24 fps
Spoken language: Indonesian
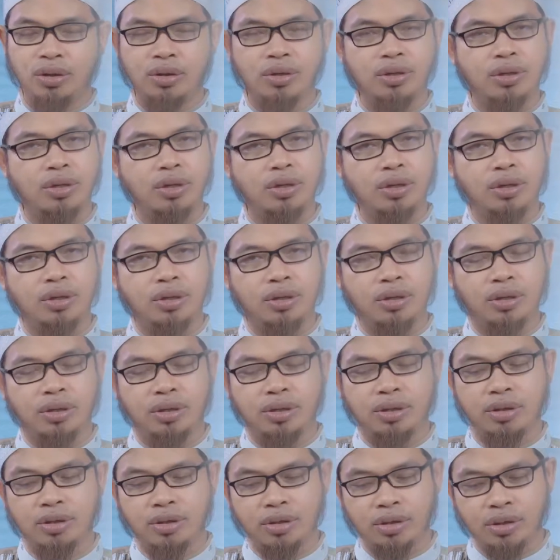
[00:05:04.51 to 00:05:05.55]

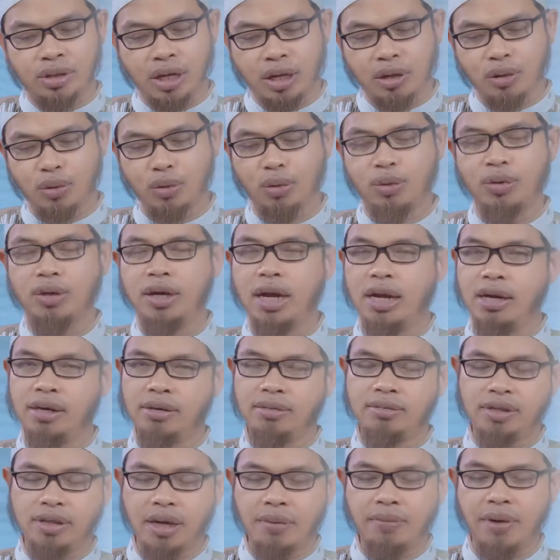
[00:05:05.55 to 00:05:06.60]
uh, santun
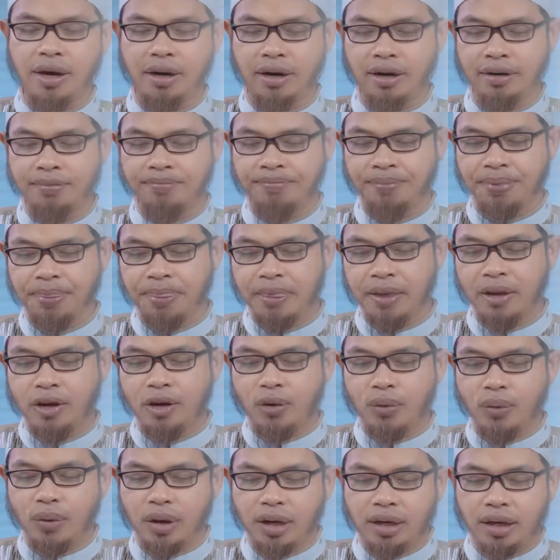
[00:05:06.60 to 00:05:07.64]
dan sabar.
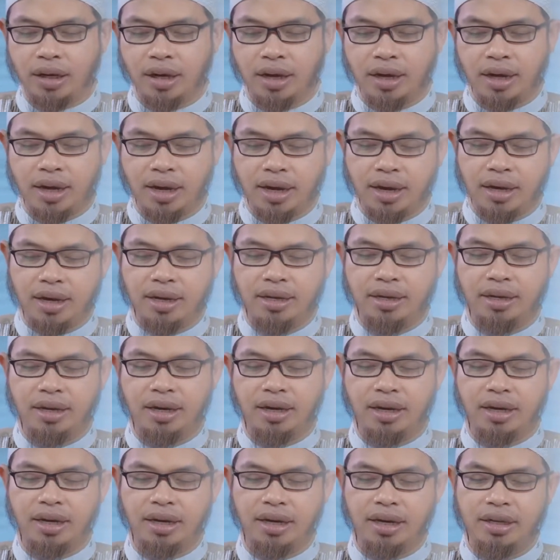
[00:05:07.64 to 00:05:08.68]
Wa illa
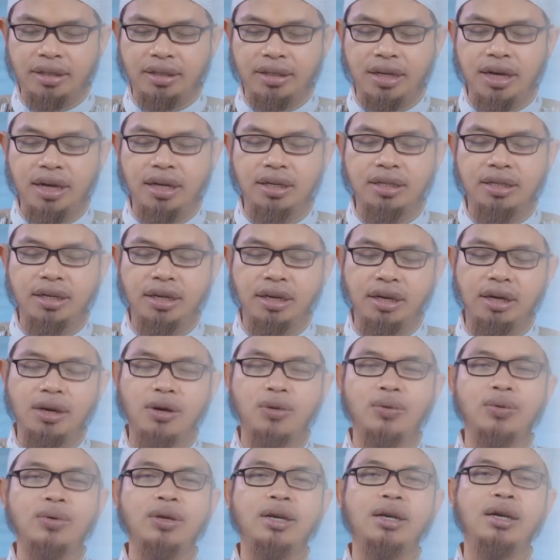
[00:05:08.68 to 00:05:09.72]
dakhala tahta
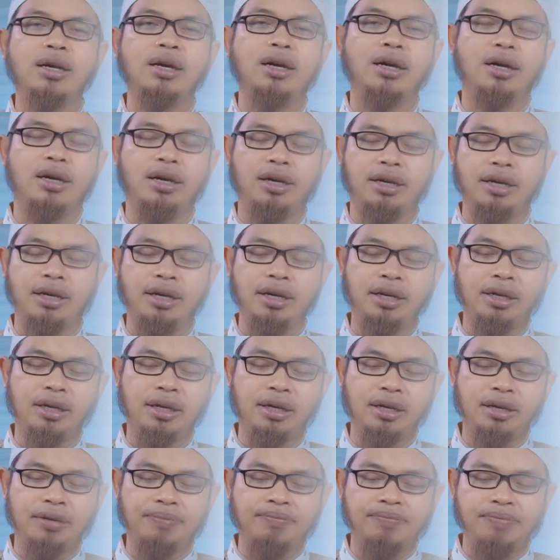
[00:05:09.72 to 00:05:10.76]
qaulil
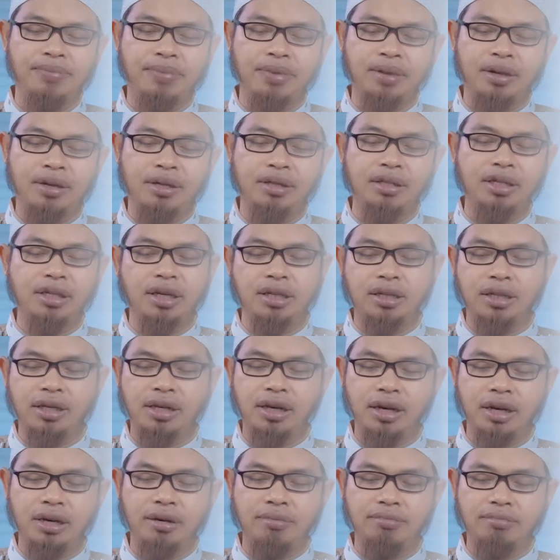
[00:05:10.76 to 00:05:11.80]
qaili. Jika
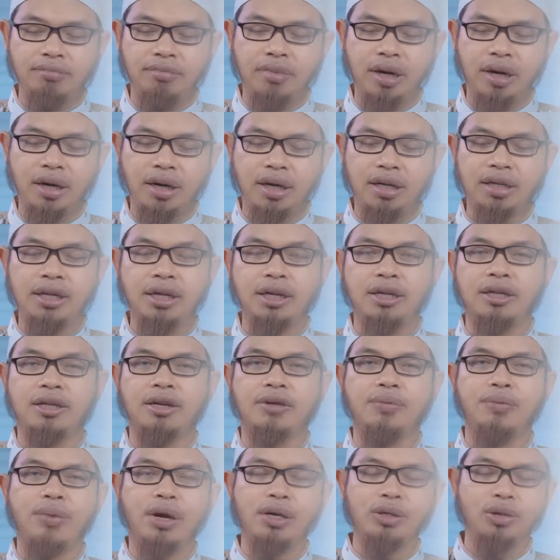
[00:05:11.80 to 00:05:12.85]
tidak, maka dia
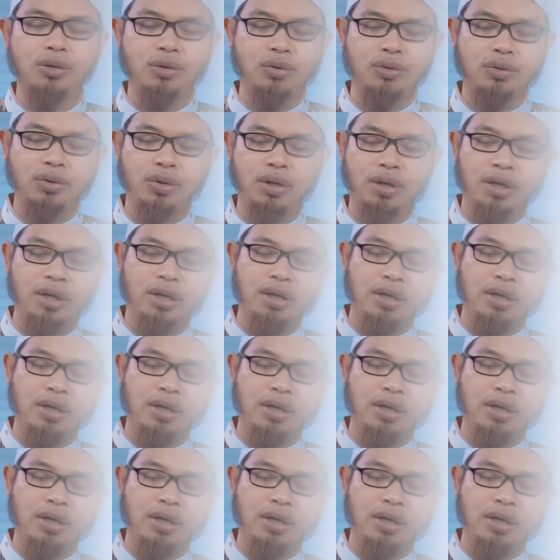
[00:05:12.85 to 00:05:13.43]
termasuk